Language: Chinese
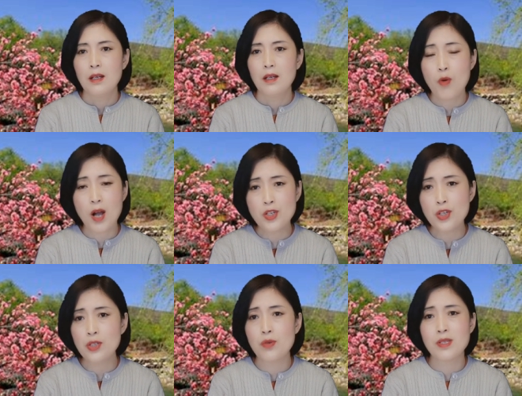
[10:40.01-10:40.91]
皇
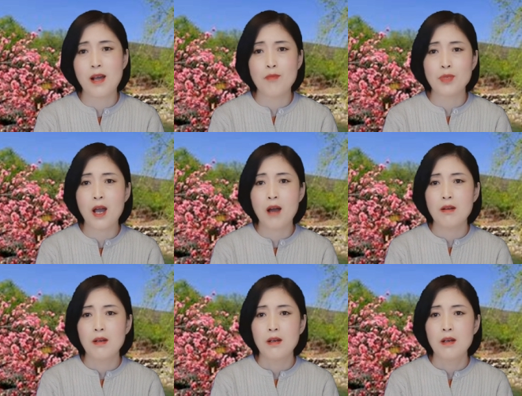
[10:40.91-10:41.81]
室都想不
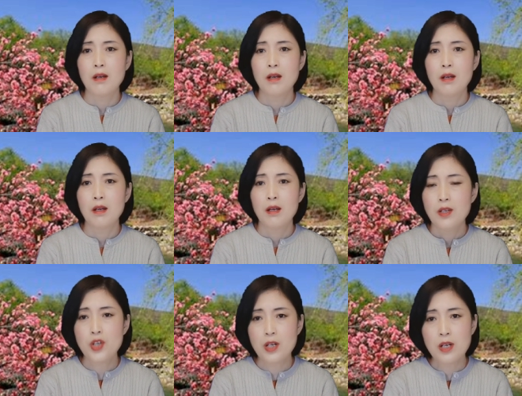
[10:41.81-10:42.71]
到，
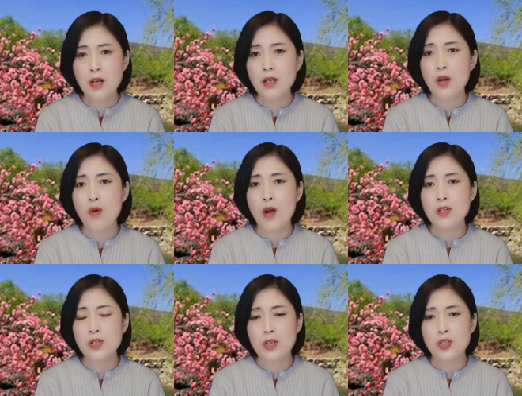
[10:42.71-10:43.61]
整个的皇
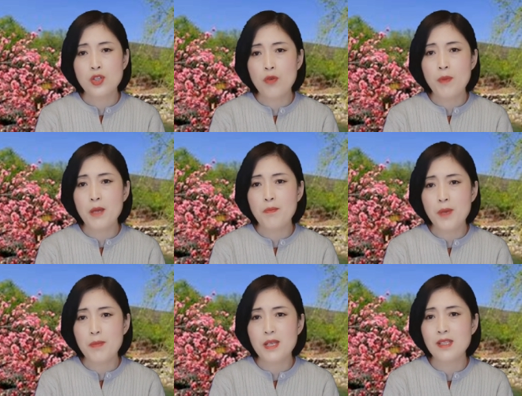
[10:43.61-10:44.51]
室就被
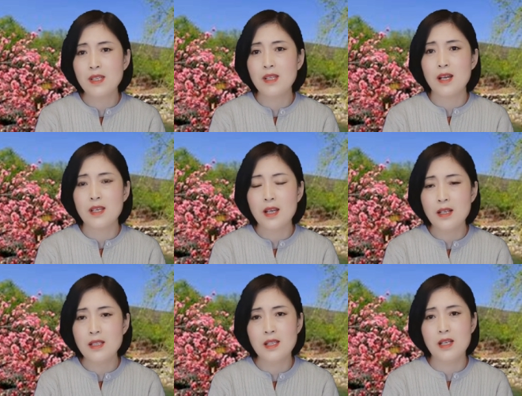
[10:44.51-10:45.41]
BBC 的一
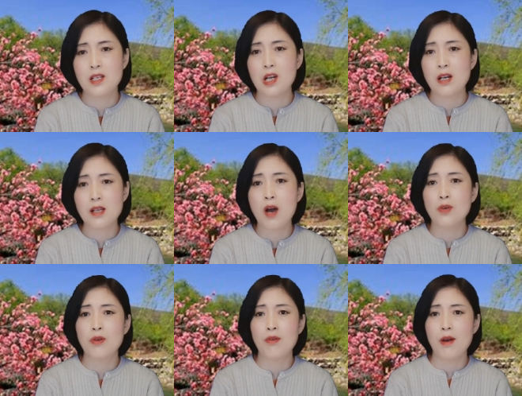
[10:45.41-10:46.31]
个记者操
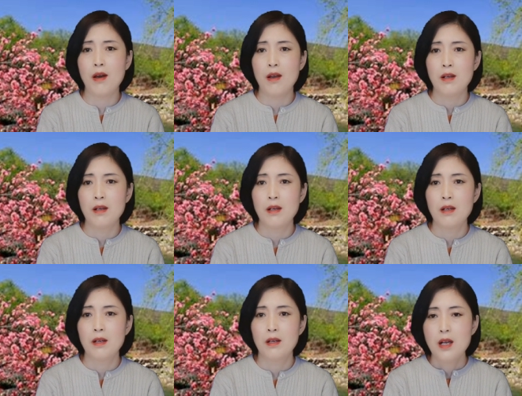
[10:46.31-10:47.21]
弄了。
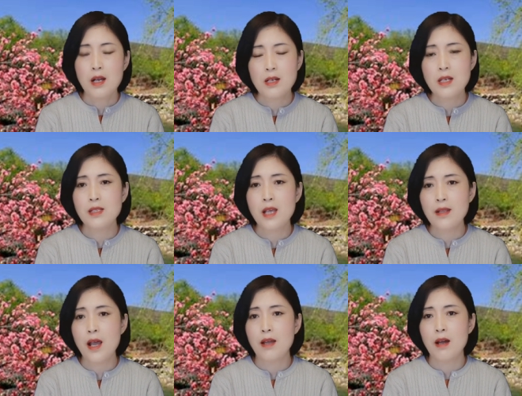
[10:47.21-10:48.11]
可是现
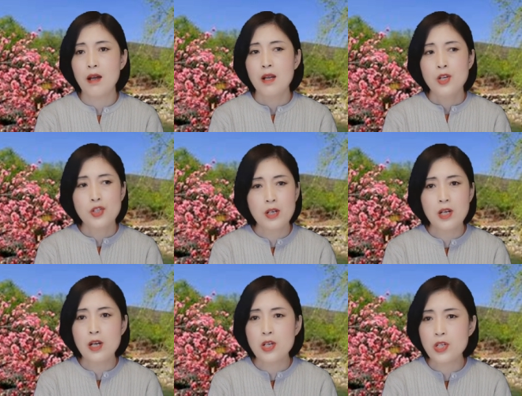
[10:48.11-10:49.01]
在呢，整
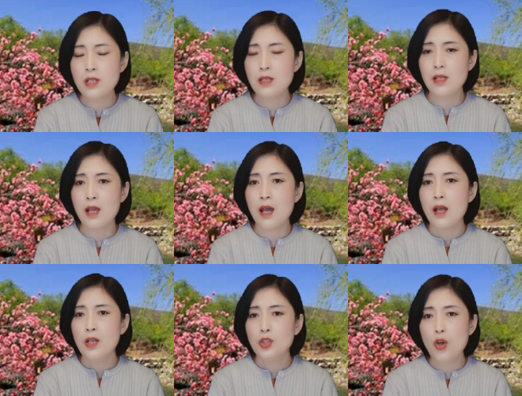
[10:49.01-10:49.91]
个世界
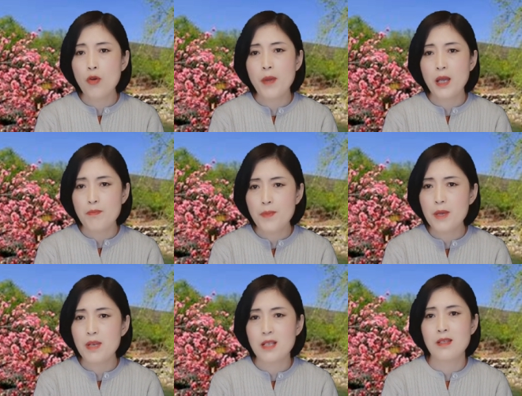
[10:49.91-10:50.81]
都被
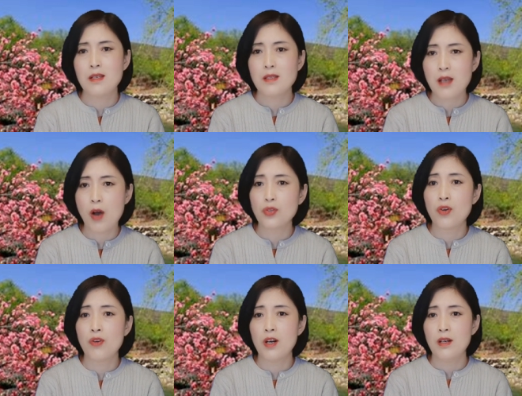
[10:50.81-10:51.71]
BBC 操
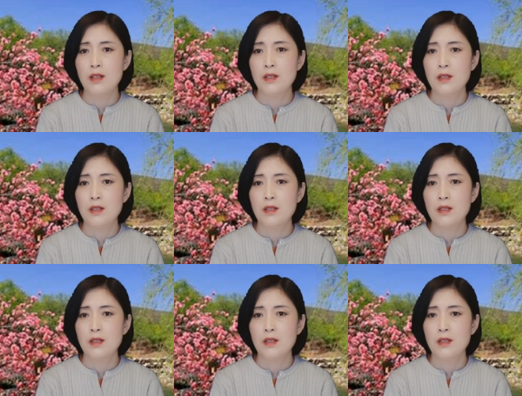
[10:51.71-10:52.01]
弄了。